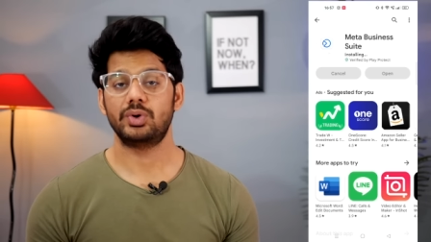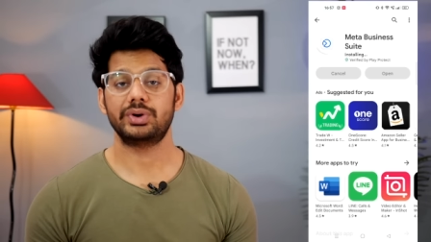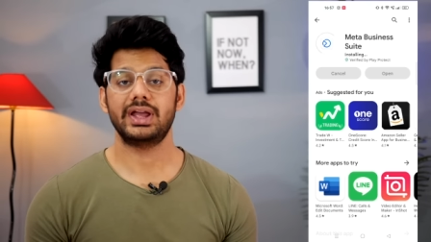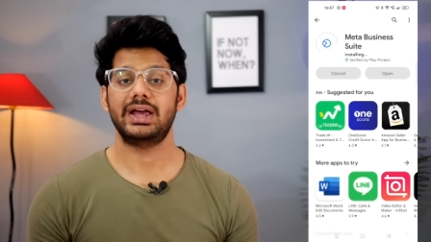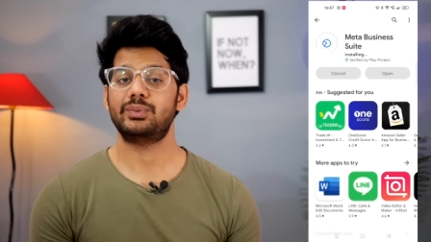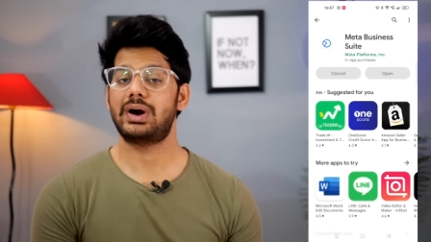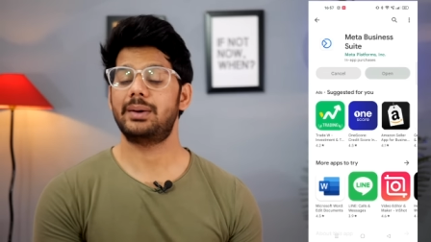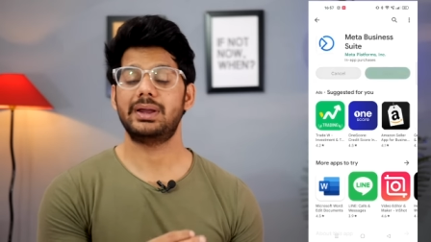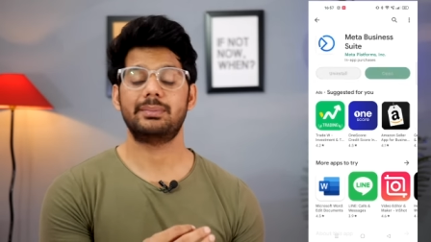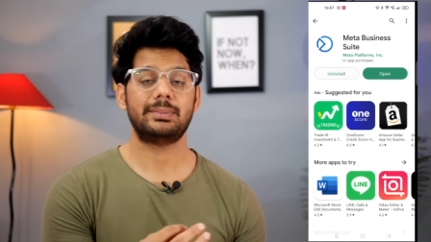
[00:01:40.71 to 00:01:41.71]
ओके एंड वहां
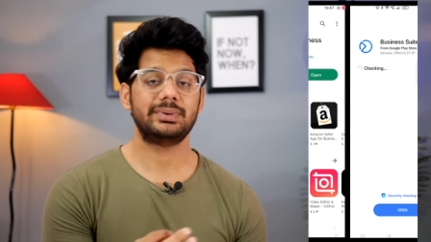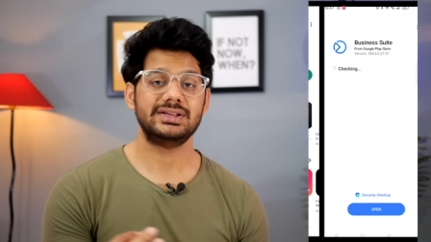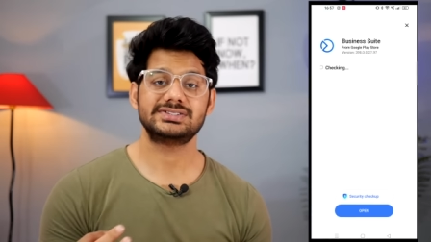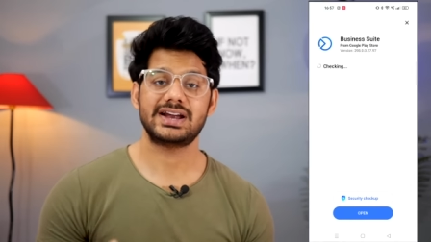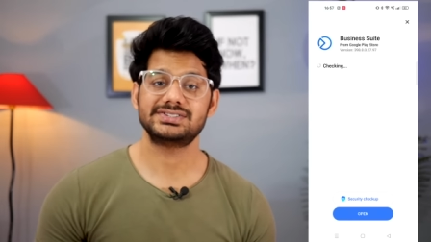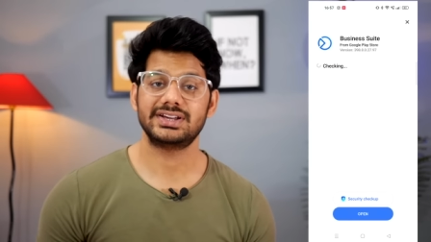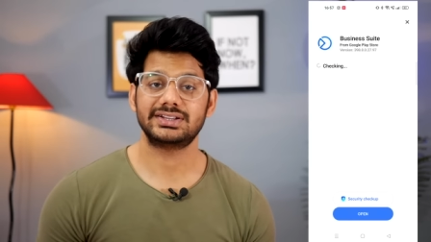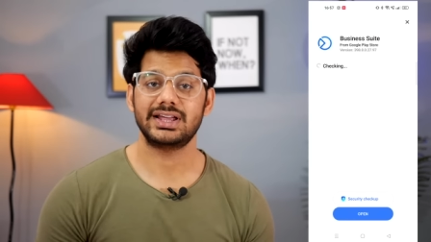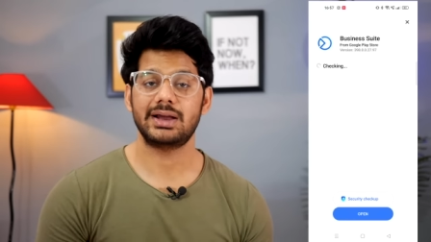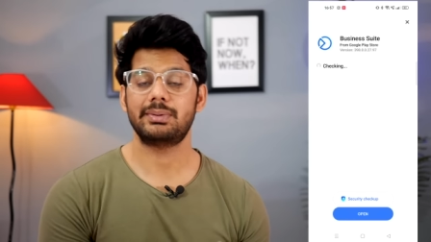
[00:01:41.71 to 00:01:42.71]
पे हम अपने इंसाइट्स
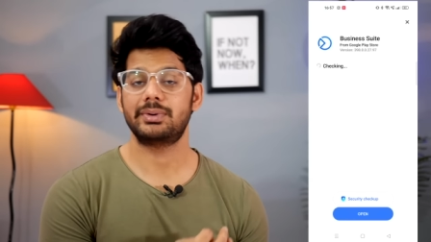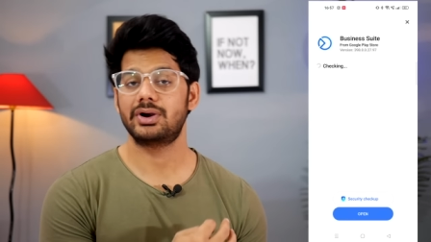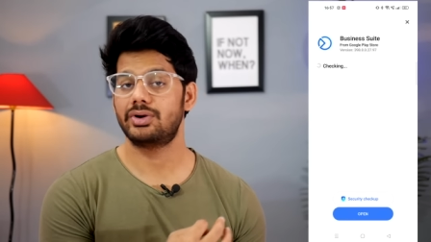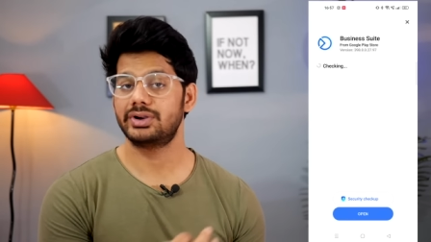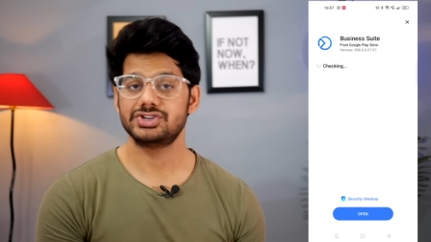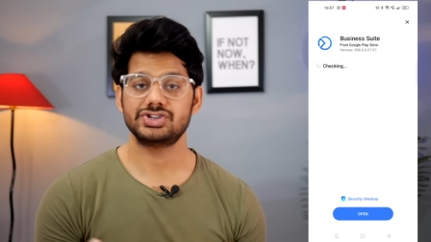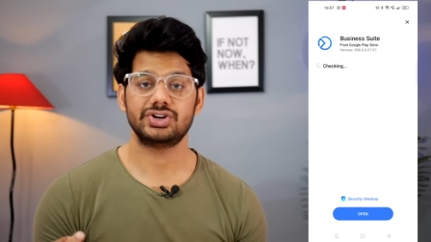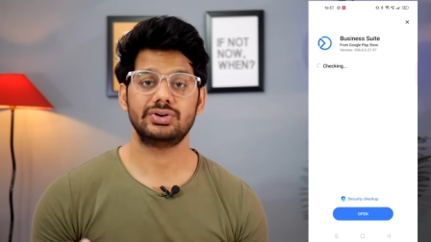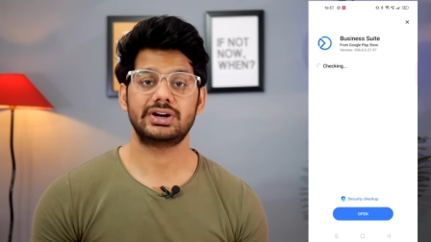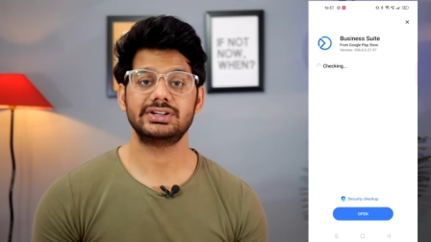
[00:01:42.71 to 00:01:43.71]
देखते हैं हम अपना कॉन्टेंट
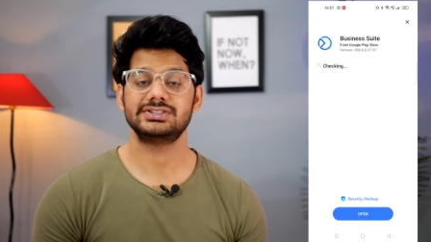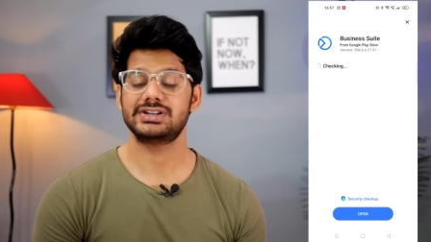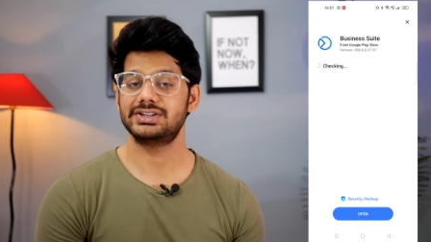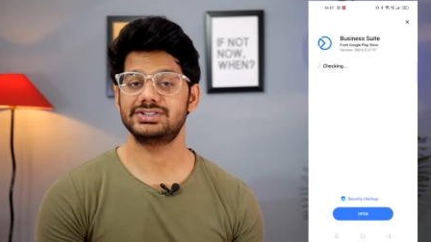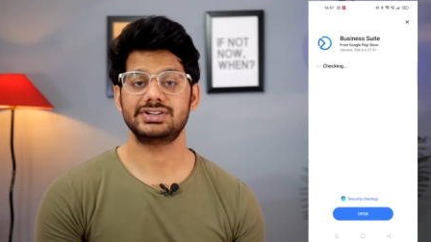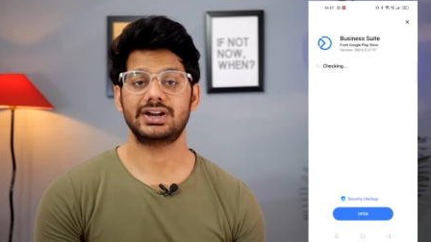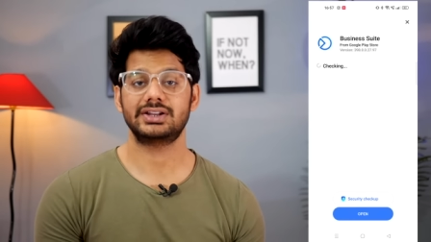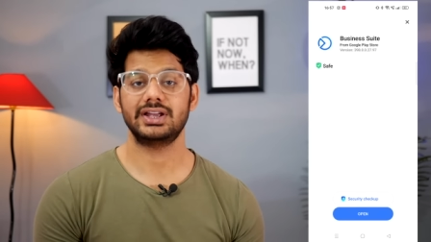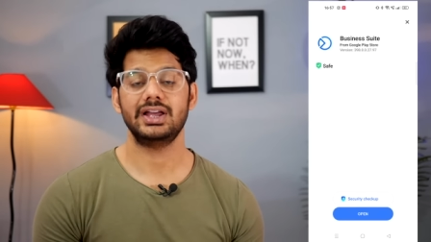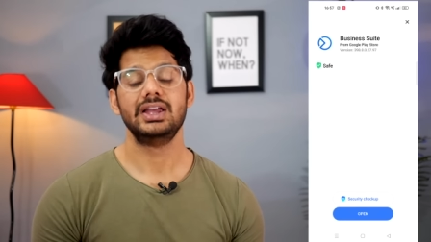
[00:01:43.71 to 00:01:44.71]
शेड्यूल करते हैं सारी चीज़ें
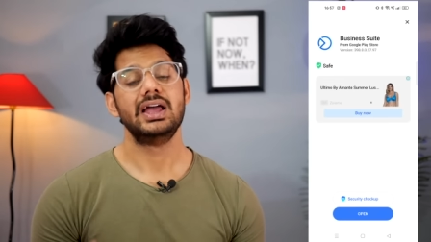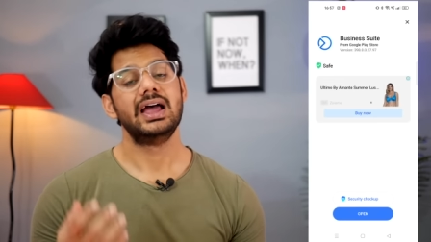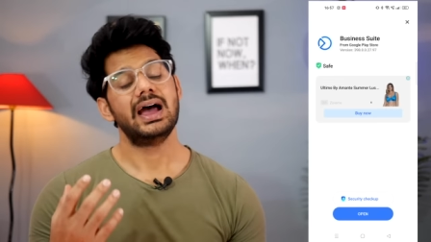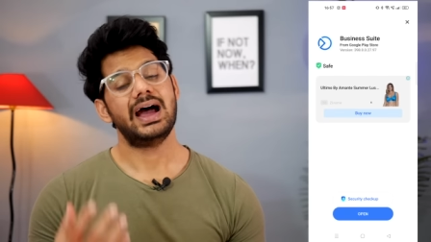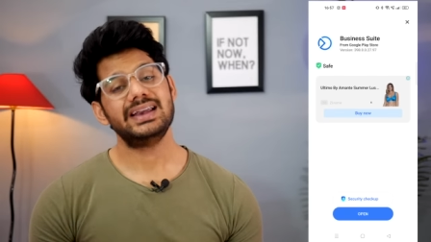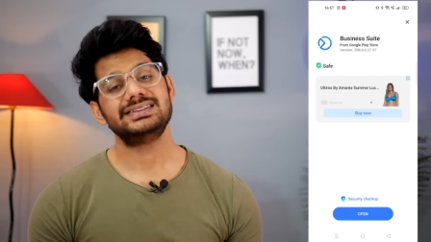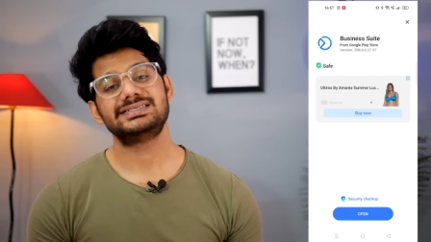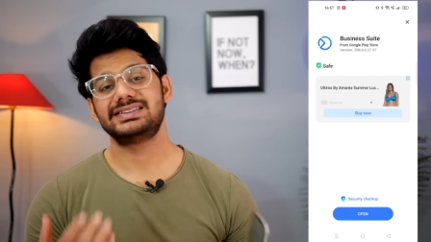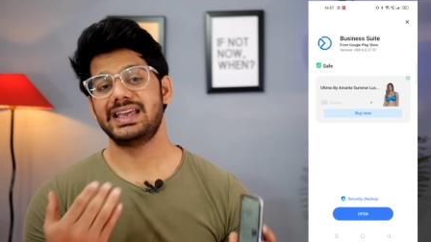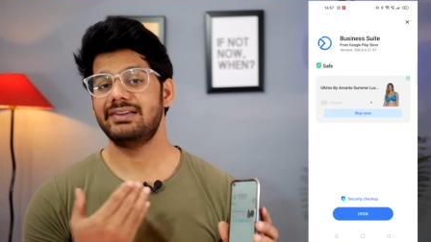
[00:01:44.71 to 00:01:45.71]
करते हैं एंड
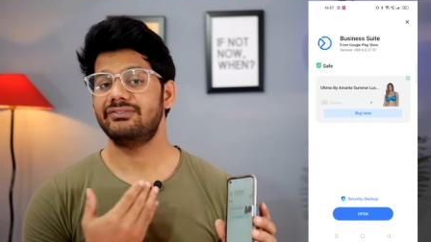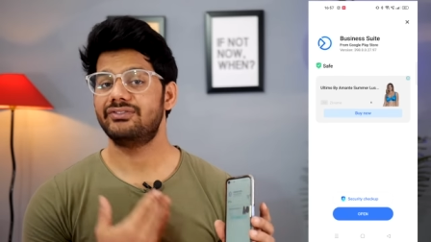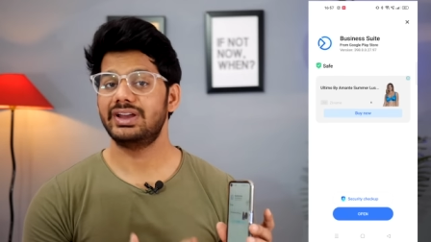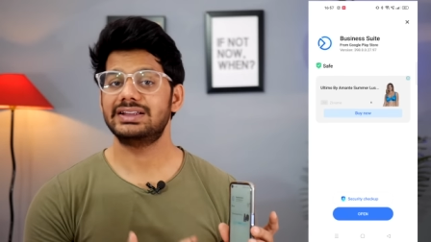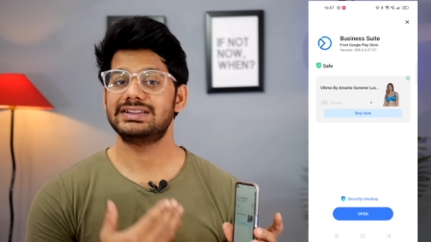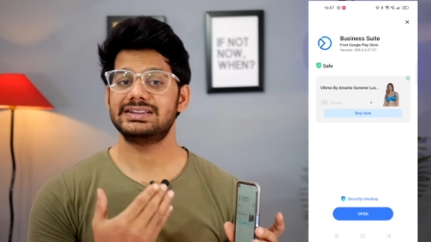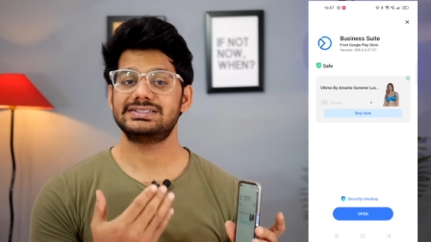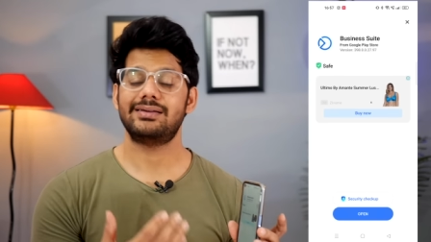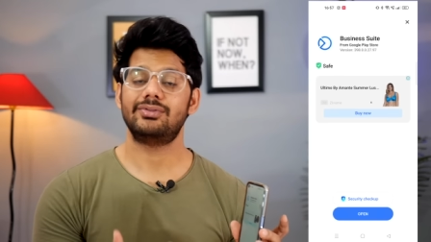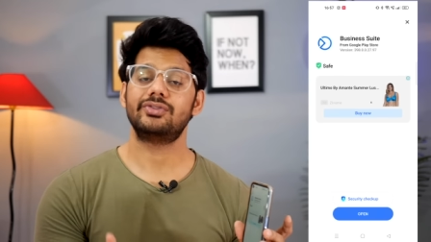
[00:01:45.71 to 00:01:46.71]
सेम वे
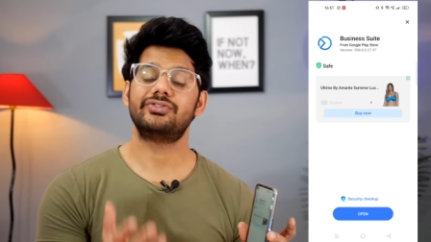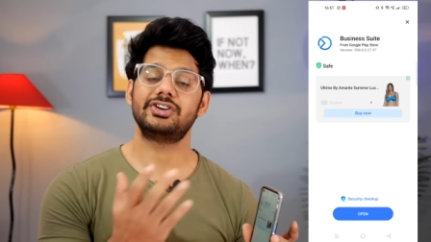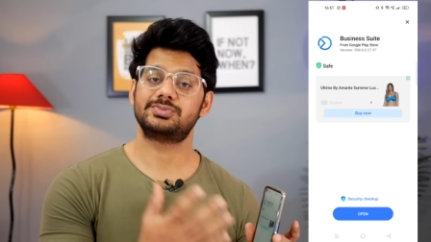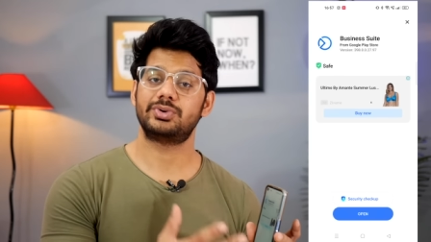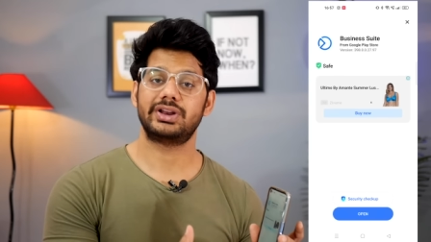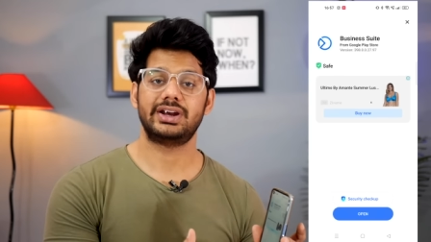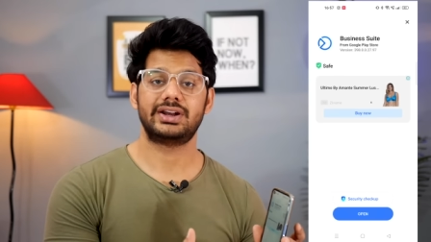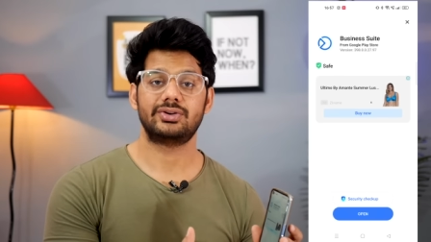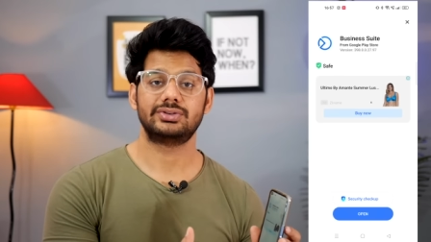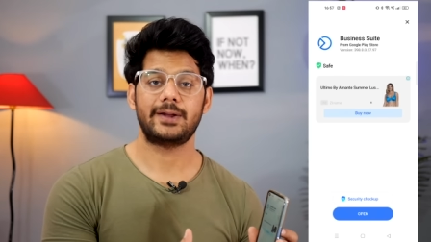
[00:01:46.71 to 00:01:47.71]
जैसे हम लोग फेसबुक
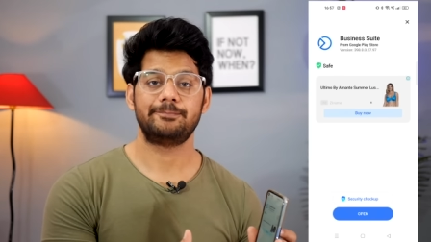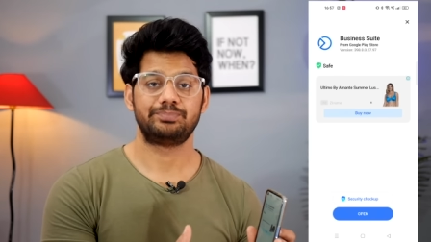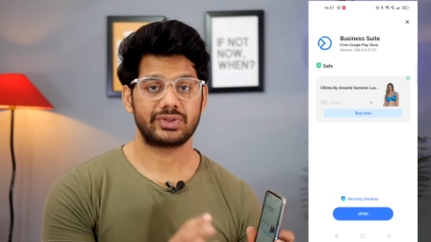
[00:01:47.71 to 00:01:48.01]
क्रिएटर होता है